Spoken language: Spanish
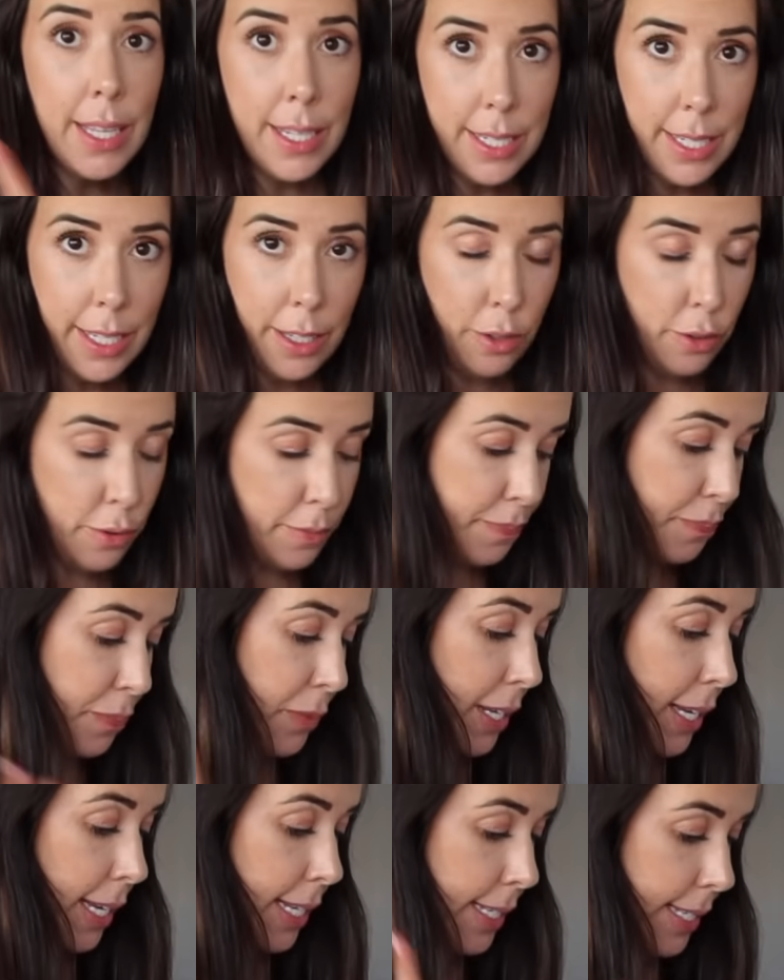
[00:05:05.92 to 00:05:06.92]
de aseo,
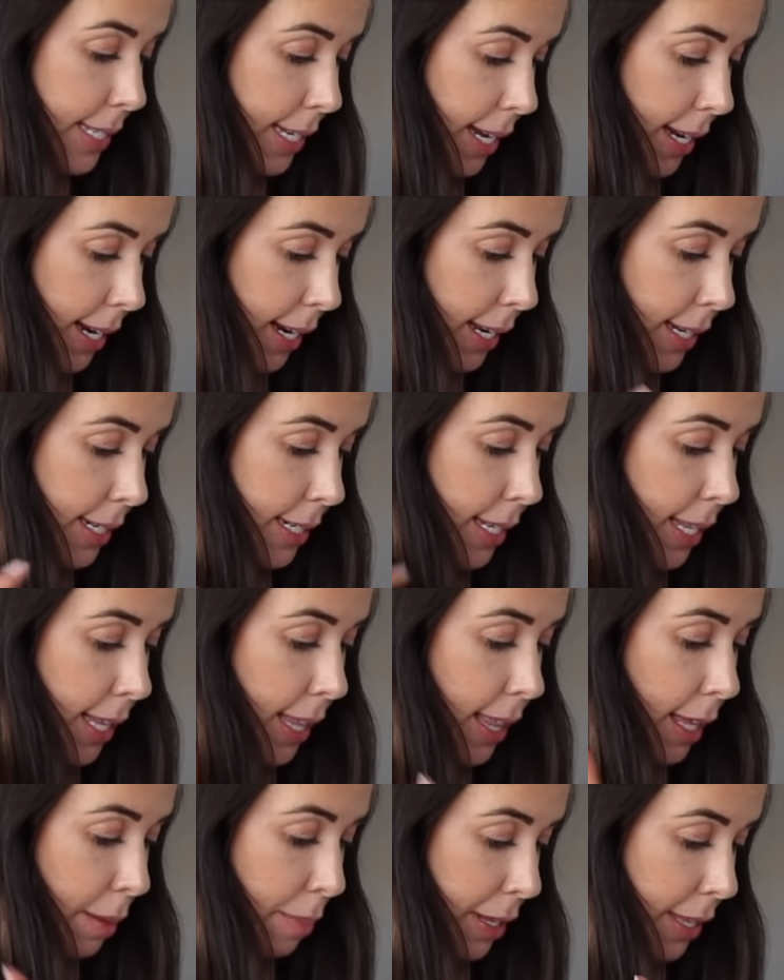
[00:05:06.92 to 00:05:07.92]
chanclas,
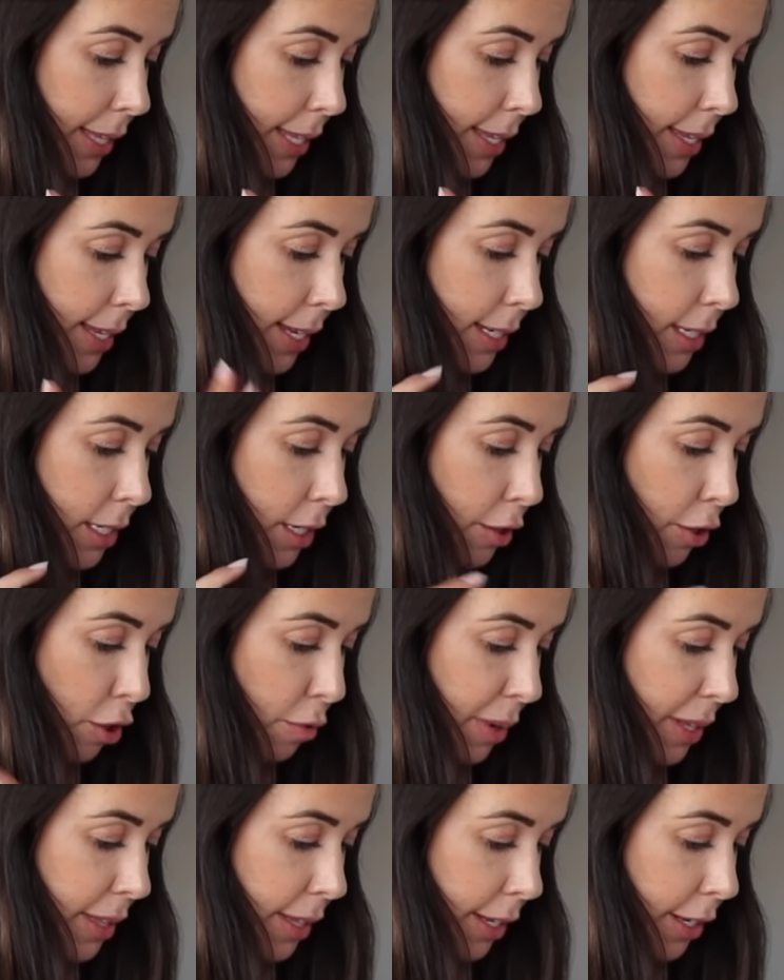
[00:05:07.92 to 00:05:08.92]
zapatillas,
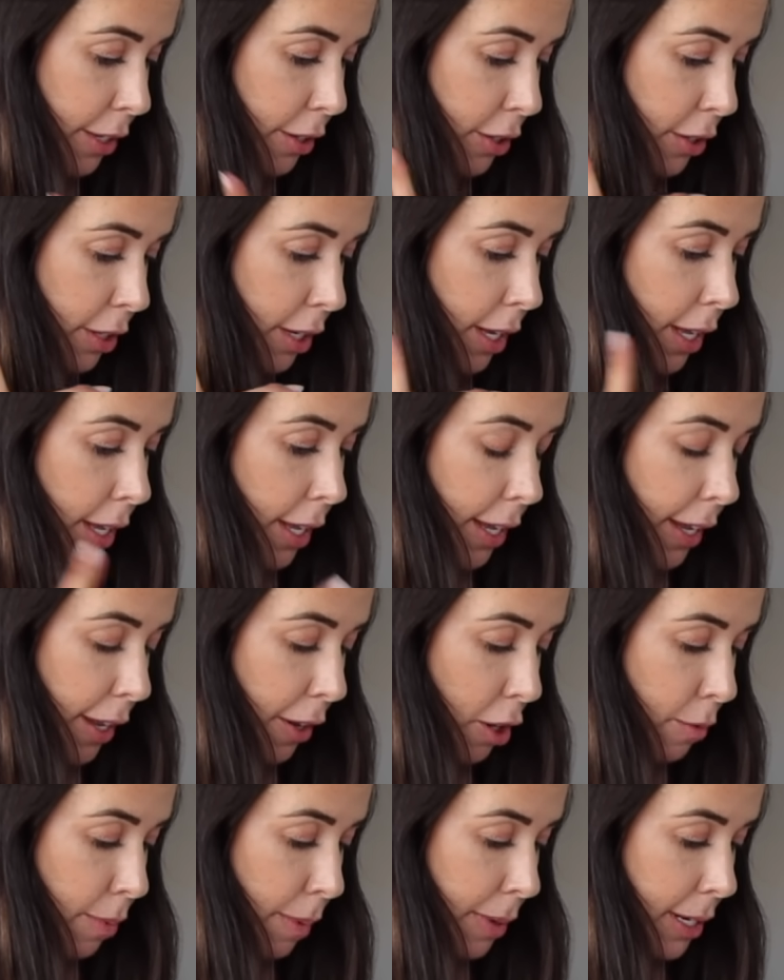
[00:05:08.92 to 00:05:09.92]
ropa interior y
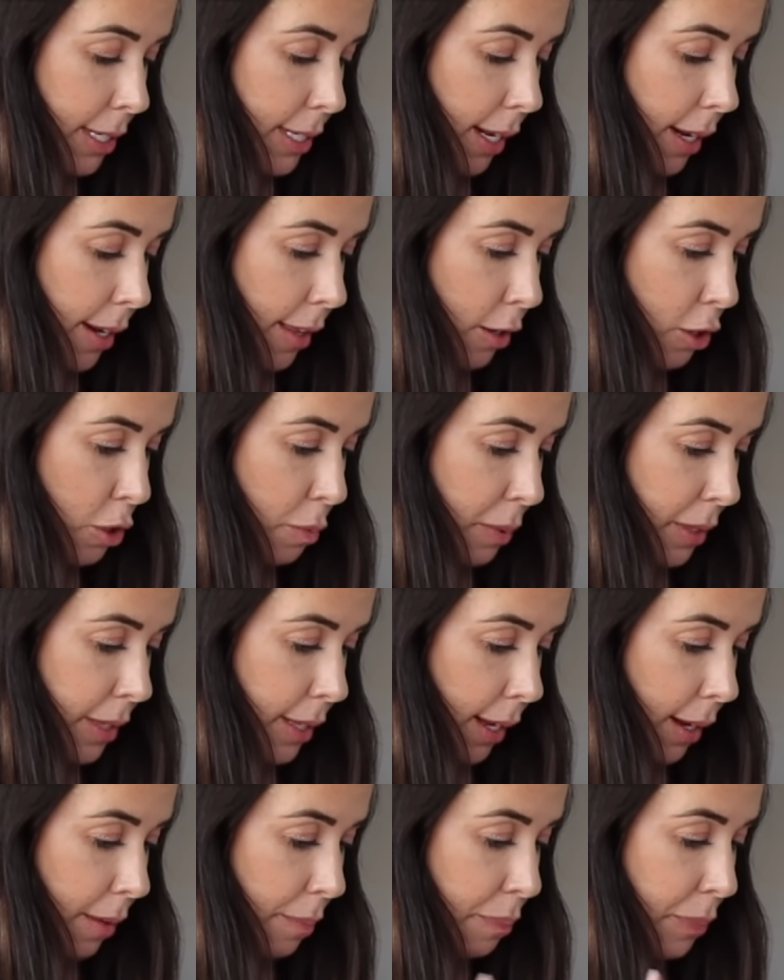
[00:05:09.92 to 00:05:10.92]
ropa para salir del
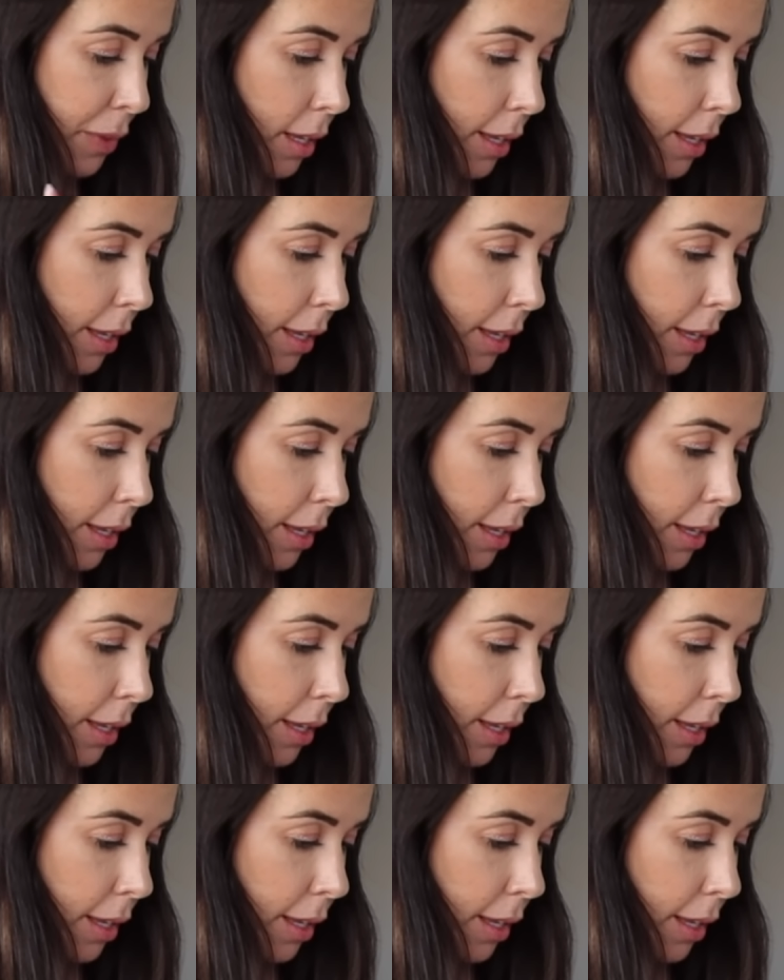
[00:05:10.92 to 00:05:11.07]
hospital.